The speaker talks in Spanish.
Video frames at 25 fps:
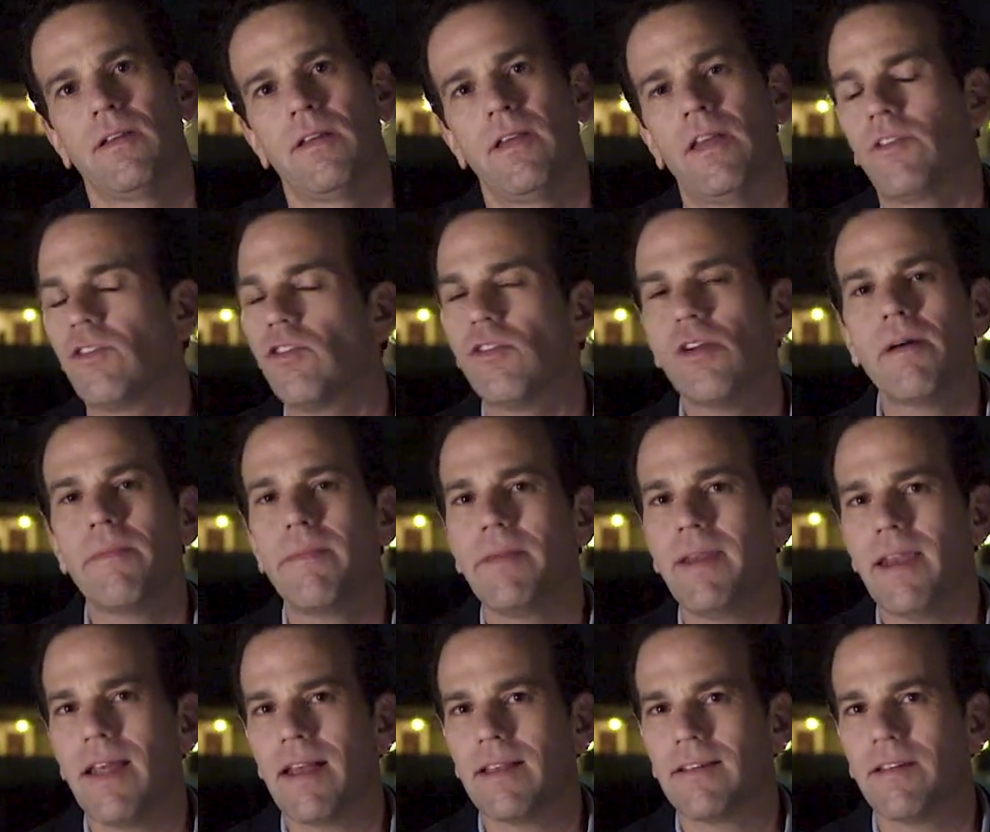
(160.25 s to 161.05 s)
Y es una
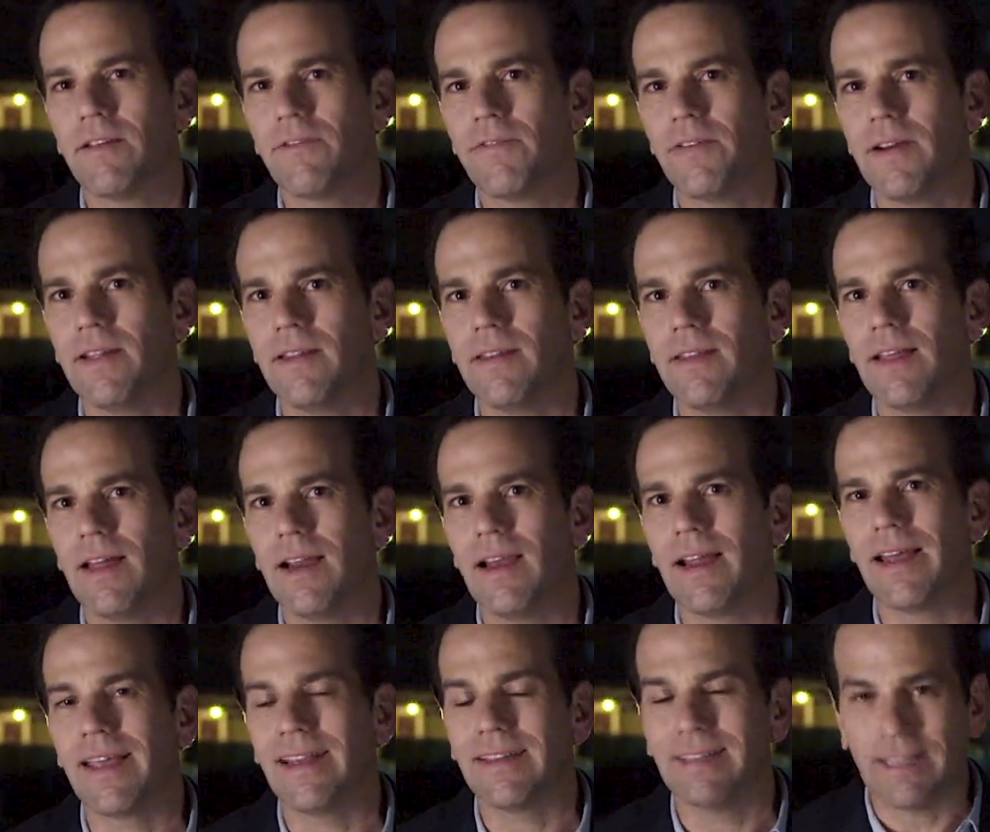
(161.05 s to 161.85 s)
amenaza frente a
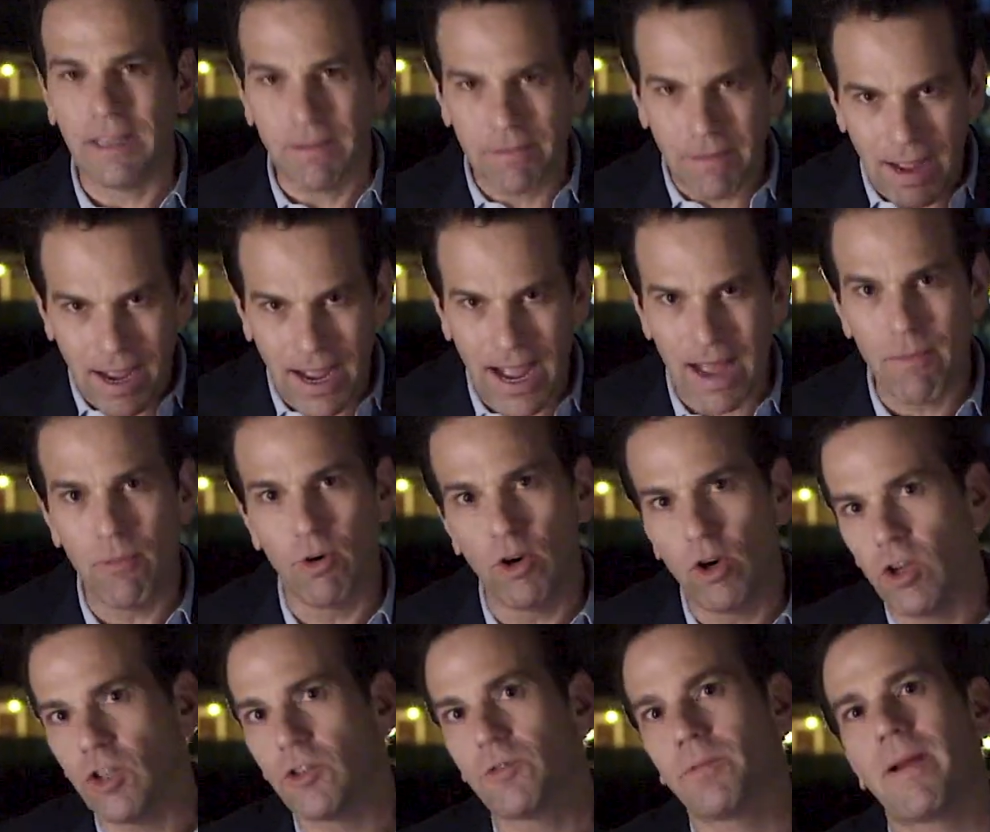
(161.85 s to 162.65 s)
la que si
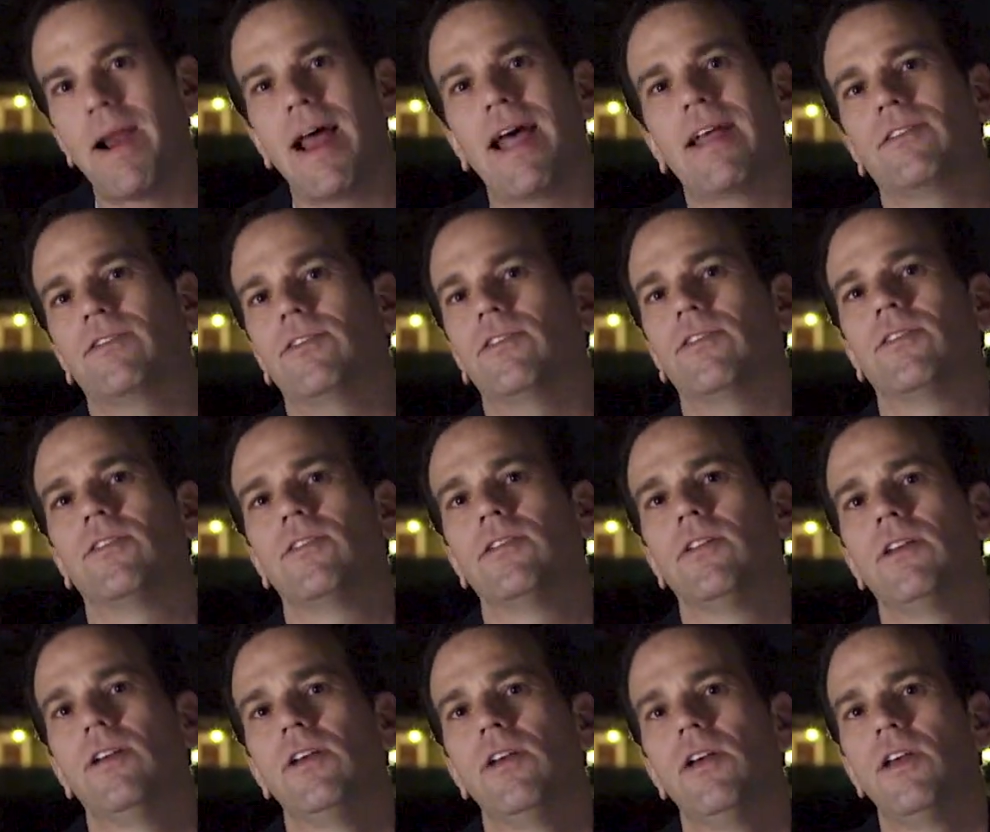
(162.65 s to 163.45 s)
bajamos los
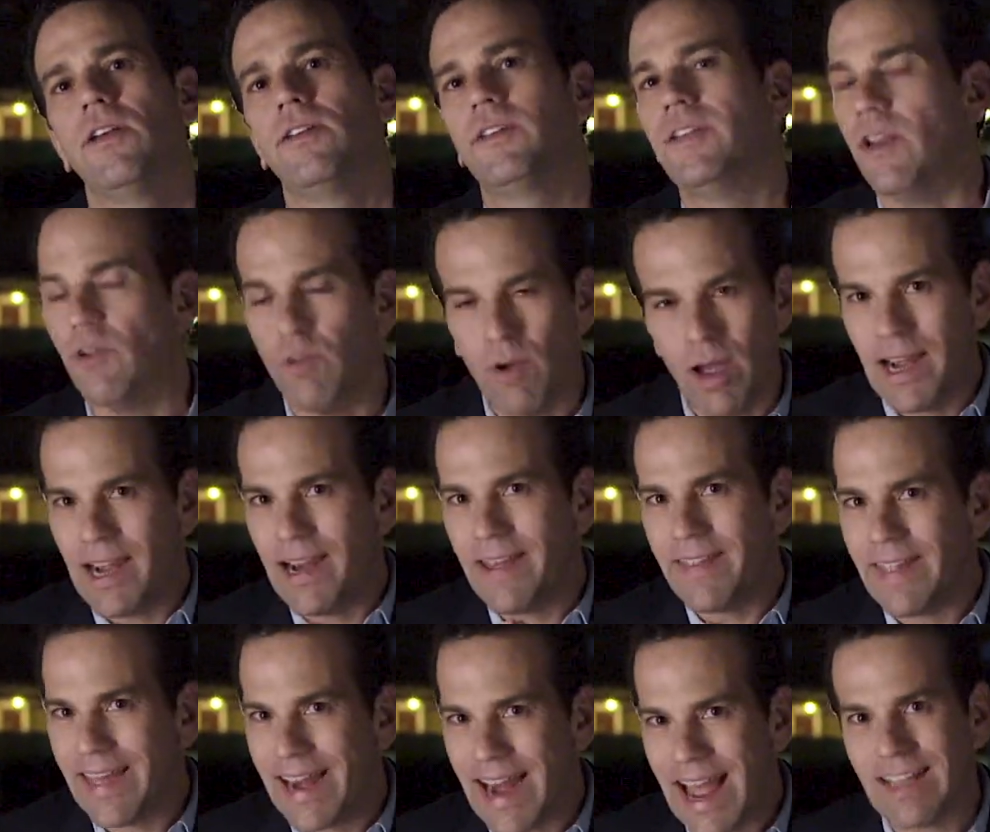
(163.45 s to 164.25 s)
brazos, si no hay
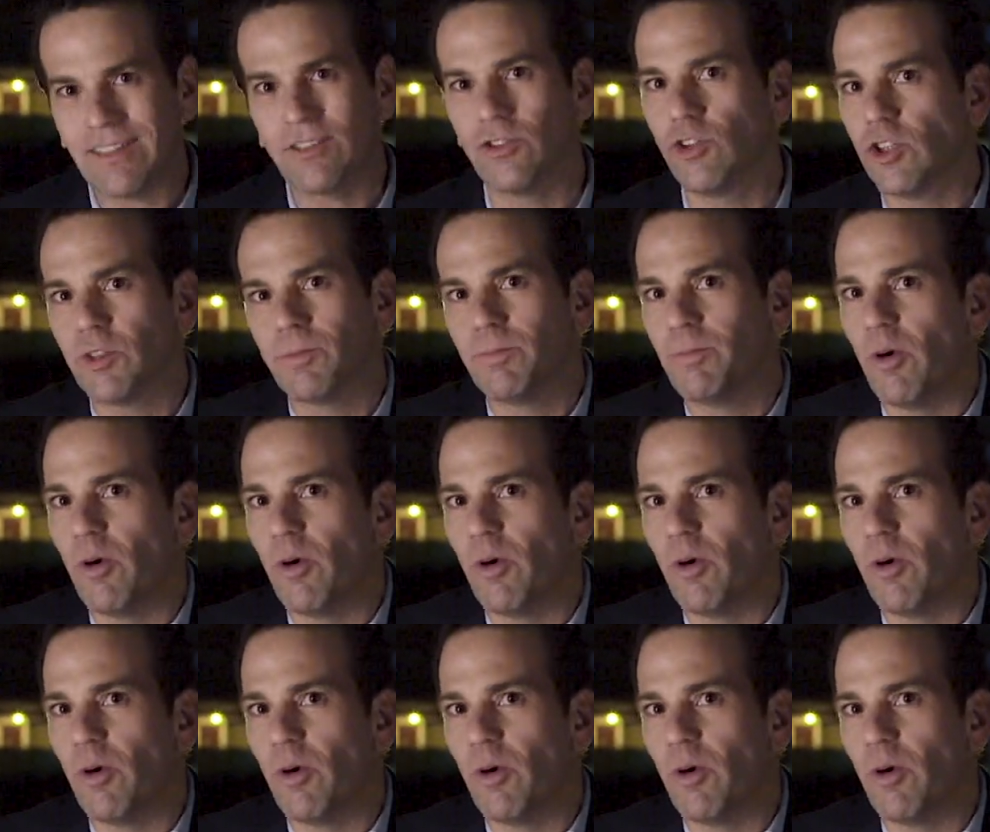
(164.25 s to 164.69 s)
liderazgos